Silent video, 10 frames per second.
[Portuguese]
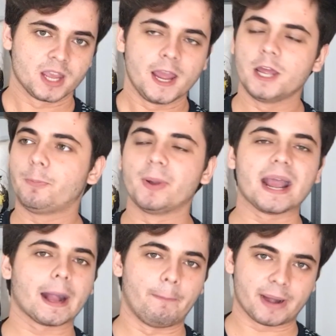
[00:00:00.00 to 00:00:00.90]

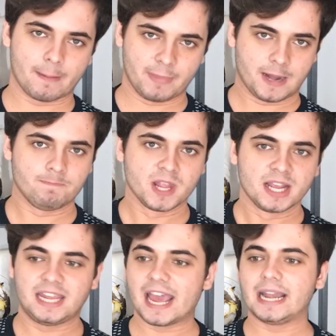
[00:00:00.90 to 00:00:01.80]
explica para mim
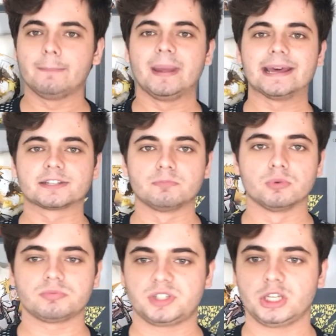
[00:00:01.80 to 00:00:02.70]
que ele
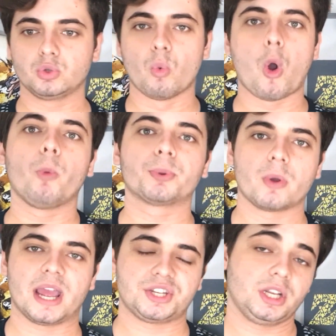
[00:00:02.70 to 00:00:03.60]
mesmo se doou pro Ash.